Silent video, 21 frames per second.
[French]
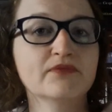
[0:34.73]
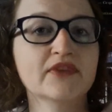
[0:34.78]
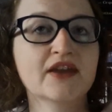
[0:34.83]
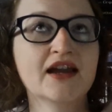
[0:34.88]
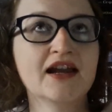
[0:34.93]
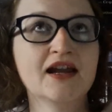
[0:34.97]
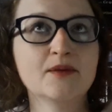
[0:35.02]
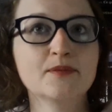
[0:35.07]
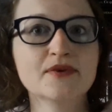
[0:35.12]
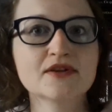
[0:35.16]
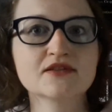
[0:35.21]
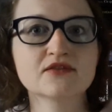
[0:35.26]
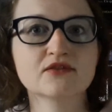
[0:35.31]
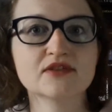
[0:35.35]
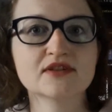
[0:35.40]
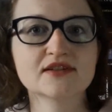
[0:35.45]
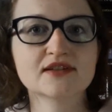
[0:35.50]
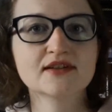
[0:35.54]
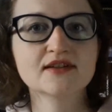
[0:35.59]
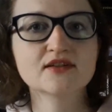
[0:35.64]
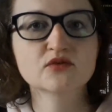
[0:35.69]
à la base dans
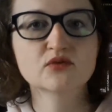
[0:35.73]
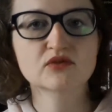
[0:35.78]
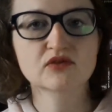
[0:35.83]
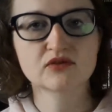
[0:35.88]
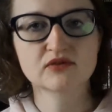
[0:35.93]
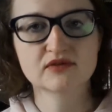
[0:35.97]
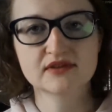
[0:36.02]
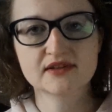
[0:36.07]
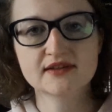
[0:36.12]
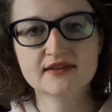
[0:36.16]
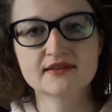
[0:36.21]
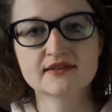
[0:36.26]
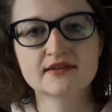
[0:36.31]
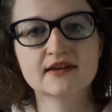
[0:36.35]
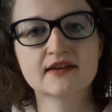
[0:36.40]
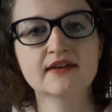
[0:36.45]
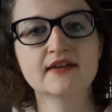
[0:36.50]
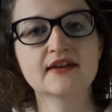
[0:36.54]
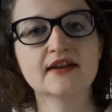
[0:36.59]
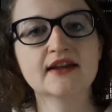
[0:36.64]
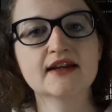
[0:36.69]
les années 70
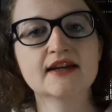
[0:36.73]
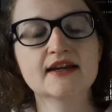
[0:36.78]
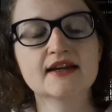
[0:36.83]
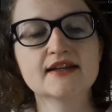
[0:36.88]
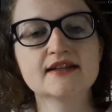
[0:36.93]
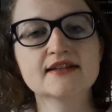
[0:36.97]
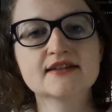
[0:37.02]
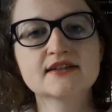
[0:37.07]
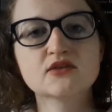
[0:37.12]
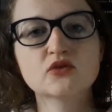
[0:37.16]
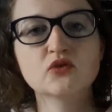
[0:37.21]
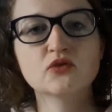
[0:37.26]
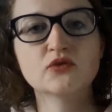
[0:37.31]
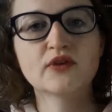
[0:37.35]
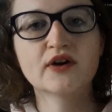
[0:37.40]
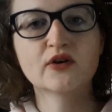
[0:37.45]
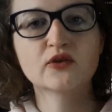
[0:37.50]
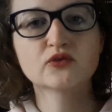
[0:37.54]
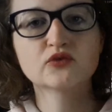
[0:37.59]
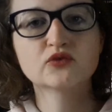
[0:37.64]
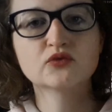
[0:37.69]
Ici, on
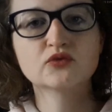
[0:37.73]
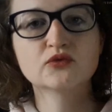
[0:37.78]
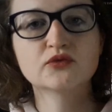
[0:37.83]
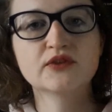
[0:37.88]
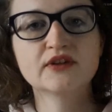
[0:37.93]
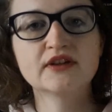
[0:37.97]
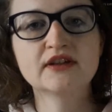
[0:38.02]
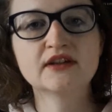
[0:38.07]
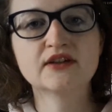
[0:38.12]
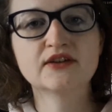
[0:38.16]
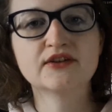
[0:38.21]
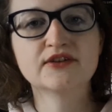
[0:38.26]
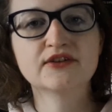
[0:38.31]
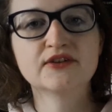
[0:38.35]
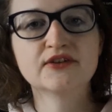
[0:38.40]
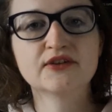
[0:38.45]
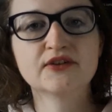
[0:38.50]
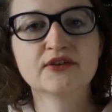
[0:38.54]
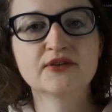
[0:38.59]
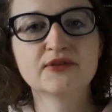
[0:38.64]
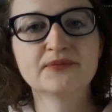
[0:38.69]
va retrouver
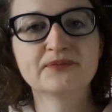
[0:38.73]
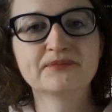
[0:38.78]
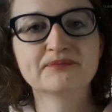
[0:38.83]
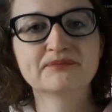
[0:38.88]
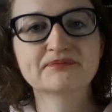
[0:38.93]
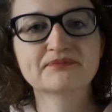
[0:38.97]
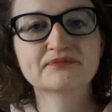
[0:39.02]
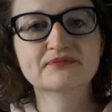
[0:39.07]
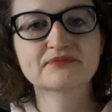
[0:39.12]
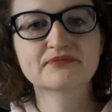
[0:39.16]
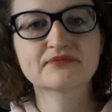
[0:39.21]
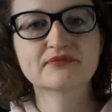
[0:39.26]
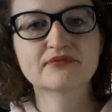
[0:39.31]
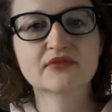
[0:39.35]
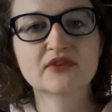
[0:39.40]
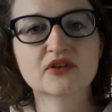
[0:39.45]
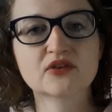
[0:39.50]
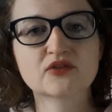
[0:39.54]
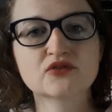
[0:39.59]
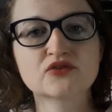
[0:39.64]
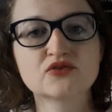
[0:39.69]
euh,
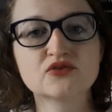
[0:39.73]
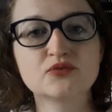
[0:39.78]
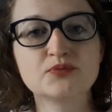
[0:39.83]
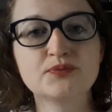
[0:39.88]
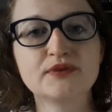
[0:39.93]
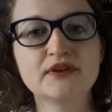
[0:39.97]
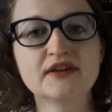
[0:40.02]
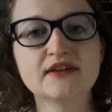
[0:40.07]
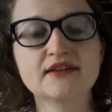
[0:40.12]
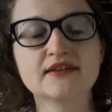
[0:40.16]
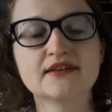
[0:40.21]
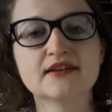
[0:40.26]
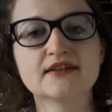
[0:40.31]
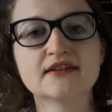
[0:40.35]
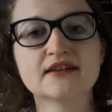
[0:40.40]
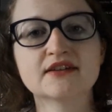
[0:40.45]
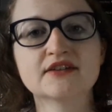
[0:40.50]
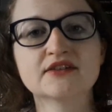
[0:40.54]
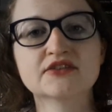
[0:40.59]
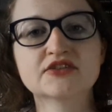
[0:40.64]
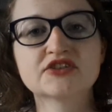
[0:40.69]
Stupide, qui est
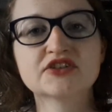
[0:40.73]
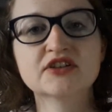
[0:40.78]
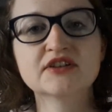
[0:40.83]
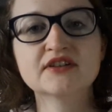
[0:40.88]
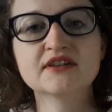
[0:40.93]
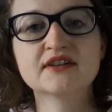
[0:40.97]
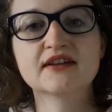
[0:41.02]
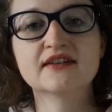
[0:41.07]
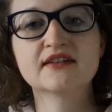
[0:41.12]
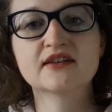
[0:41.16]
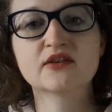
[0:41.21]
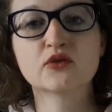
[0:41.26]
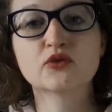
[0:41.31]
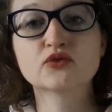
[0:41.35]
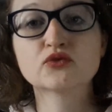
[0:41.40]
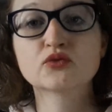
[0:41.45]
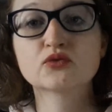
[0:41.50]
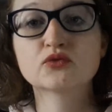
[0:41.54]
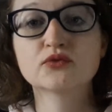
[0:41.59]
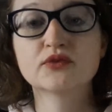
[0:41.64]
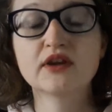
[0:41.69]
un chien qui a été
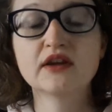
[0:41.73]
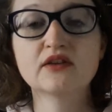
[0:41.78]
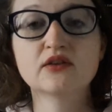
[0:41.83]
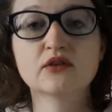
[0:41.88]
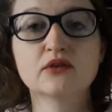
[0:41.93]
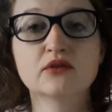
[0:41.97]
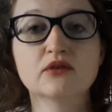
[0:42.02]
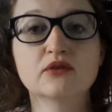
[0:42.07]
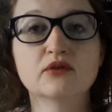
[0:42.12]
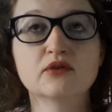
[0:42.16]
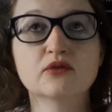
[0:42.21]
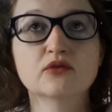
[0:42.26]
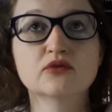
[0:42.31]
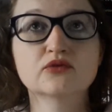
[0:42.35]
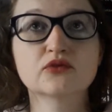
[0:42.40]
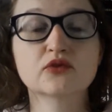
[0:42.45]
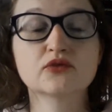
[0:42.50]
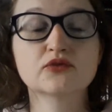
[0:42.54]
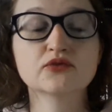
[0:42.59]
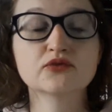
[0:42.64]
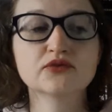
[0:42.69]
retrouvé dans,
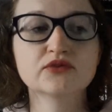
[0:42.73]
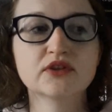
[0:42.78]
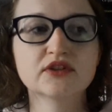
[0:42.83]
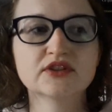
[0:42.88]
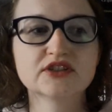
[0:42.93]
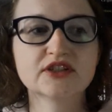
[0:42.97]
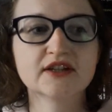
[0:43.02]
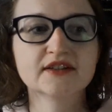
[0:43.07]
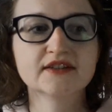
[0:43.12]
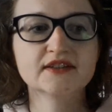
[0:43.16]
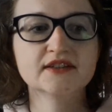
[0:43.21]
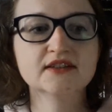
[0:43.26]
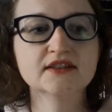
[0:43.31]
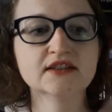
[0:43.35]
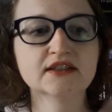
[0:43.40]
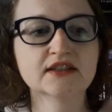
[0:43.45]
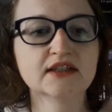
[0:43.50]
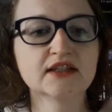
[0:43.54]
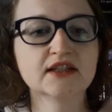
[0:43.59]
le fond d'un jardin.